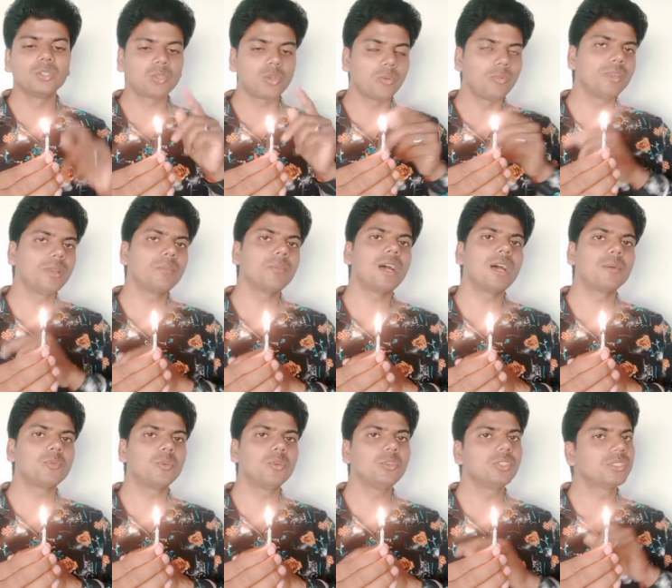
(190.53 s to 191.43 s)
इसको भी हम
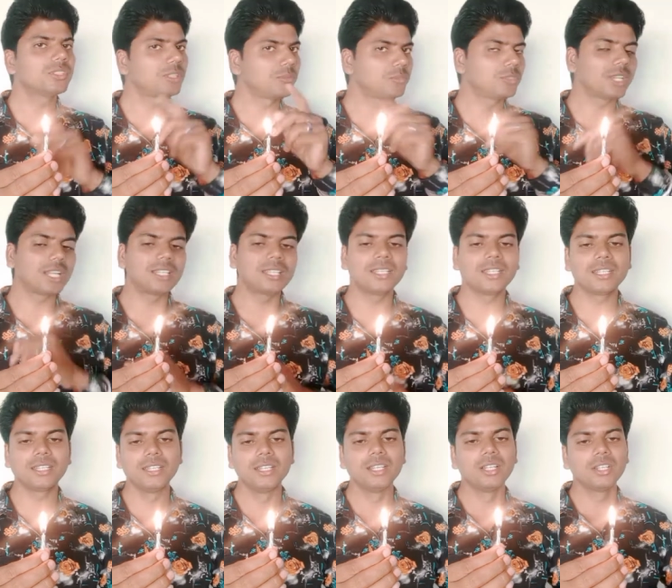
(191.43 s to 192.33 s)
आपको समझा
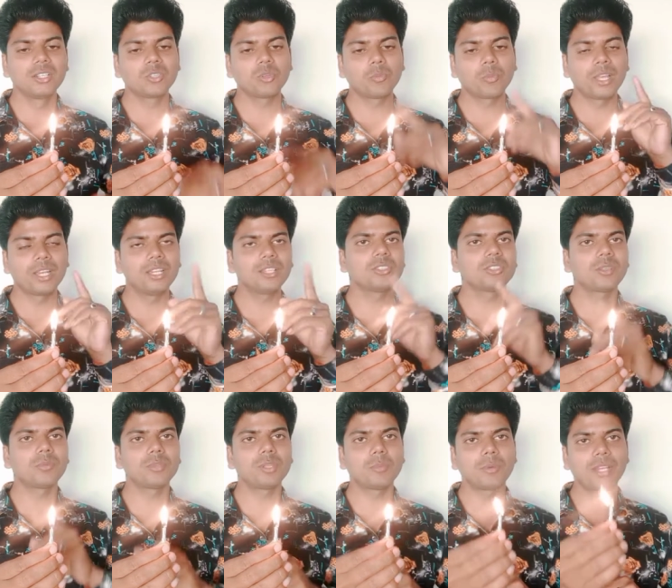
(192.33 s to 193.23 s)
देंगे तो पहले तो
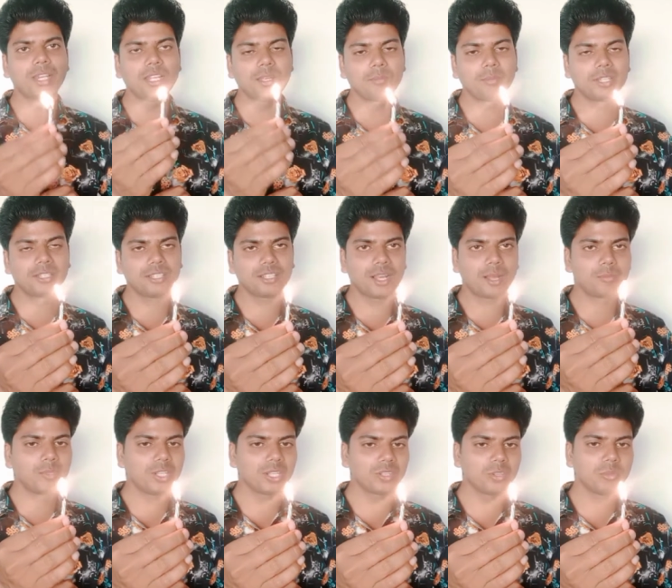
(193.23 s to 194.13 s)
सबसे पहले मैजिक
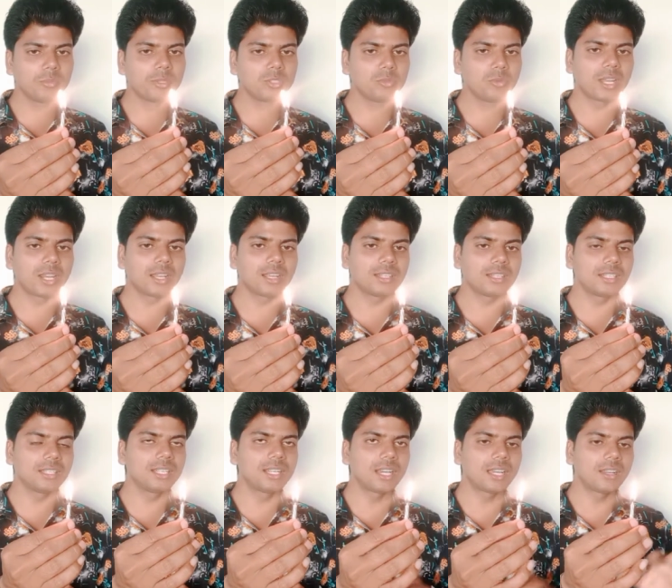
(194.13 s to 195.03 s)
आप देख लो मैं दोबारा
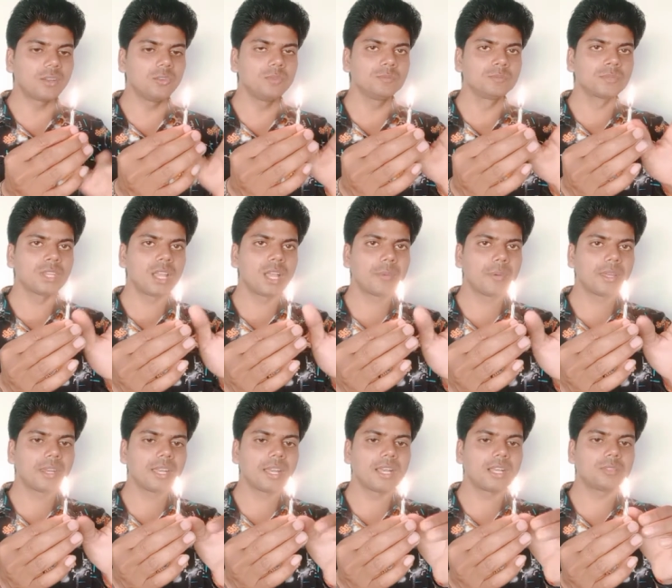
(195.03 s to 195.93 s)
करके दिखा रहा हूँ
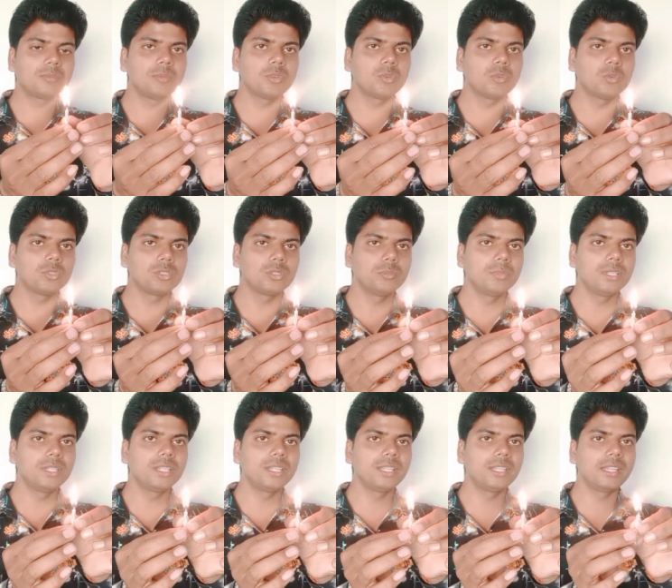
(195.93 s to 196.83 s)
हमारे हाथ में कुछ
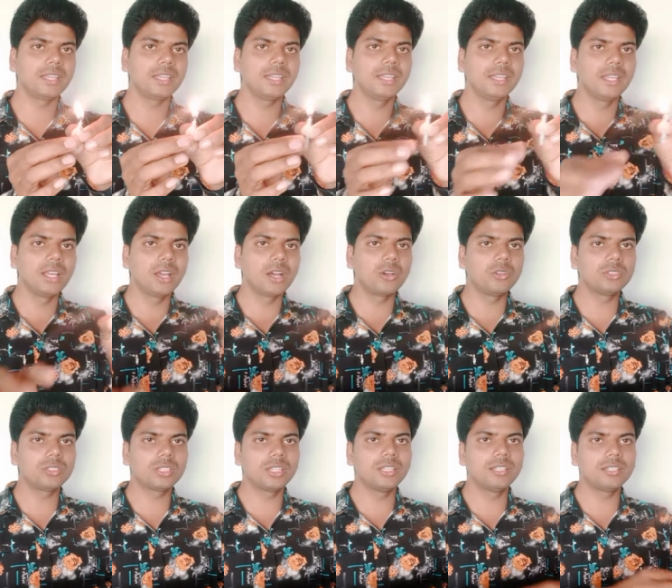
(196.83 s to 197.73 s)
भी नहीं है
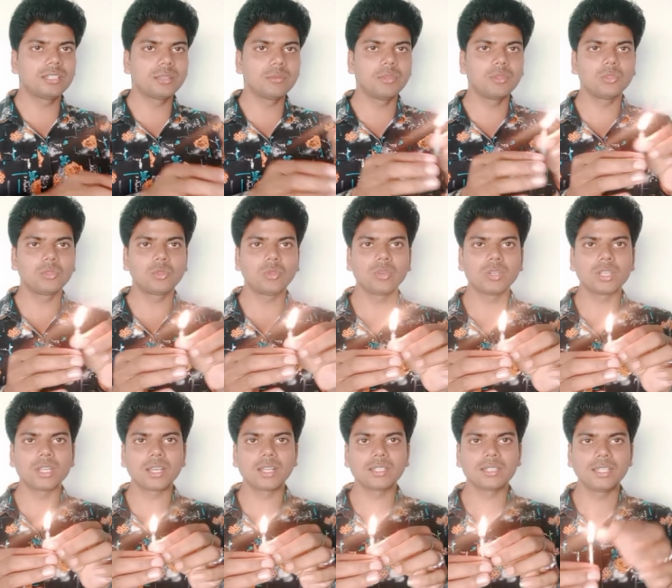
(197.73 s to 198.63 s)
और इसके नीचे भी कुछ
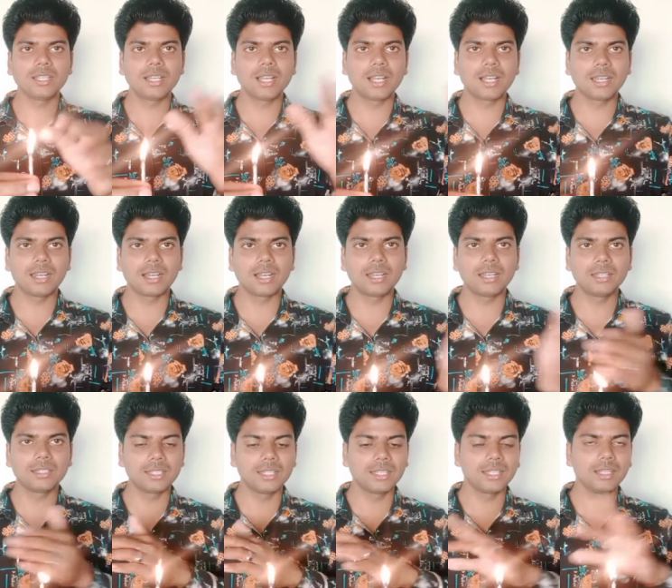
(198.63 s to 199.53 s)
लोग क्या करते हैं आग
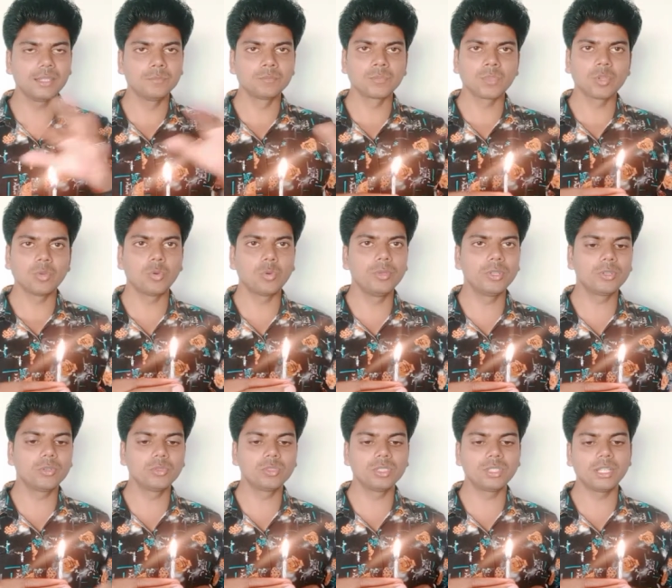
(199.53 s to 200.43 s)
लगा लेते हैं वो
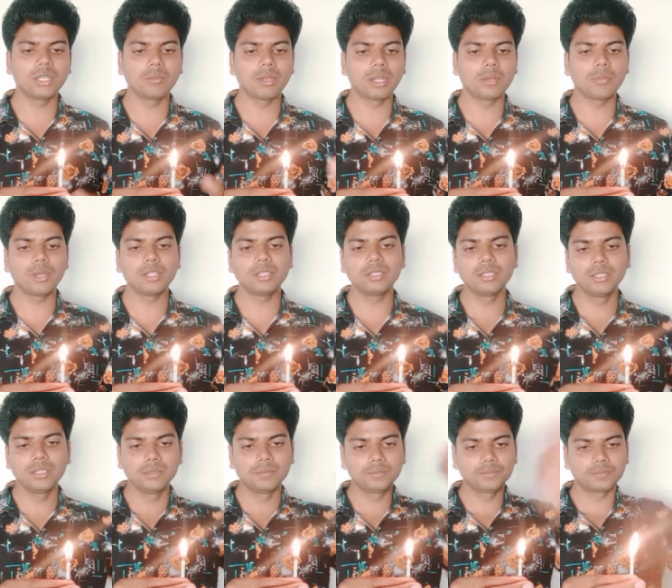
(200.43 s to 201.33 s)
भी कुछ नहीं हमारे पास